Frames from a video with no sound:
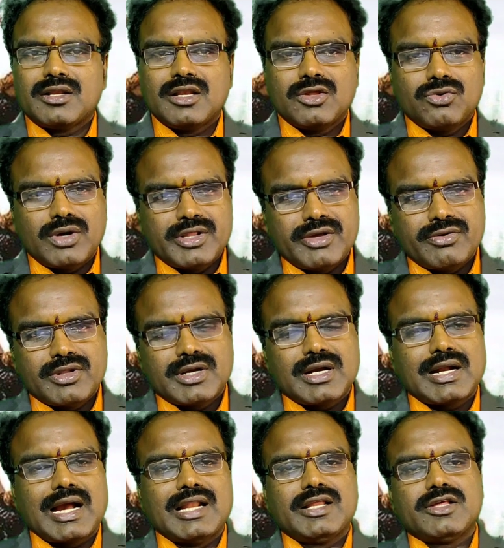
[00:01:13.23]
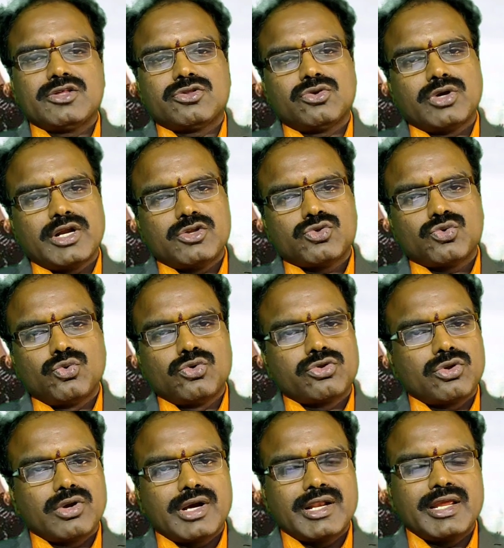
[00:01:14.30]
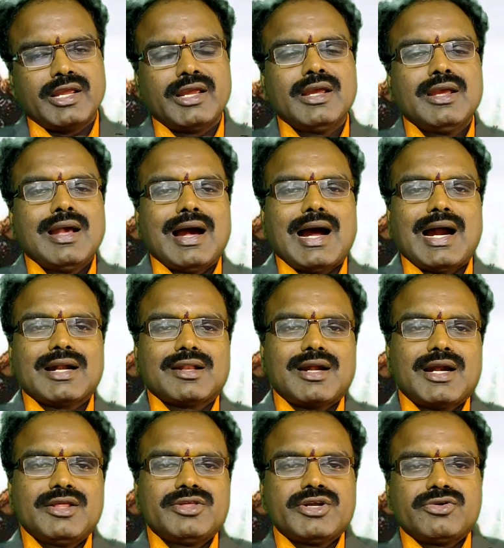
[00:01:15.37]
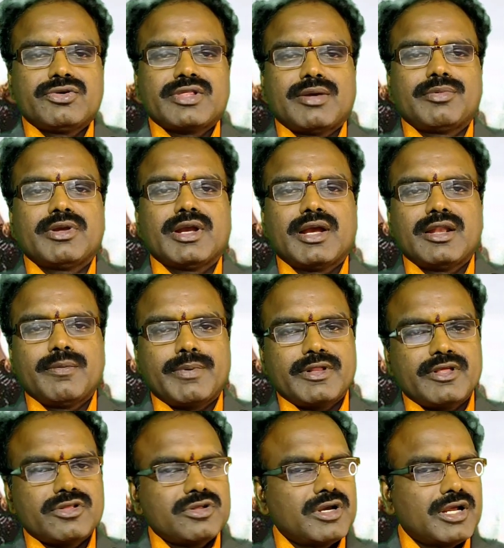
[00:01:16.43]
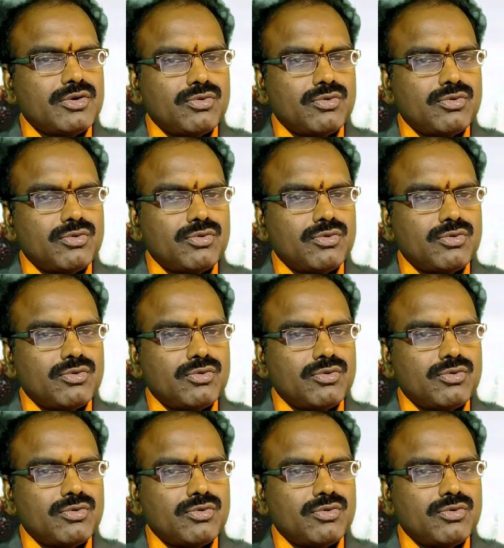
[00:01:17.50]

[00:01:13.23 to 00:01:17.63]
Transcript: కానీ లేదు అదేవిధంగా కాలేజెస్లో కానీ స్కూల్స్లో కానీ ఆటలు ఆడించేటువంటి సమయం కానీ ప్రదేశం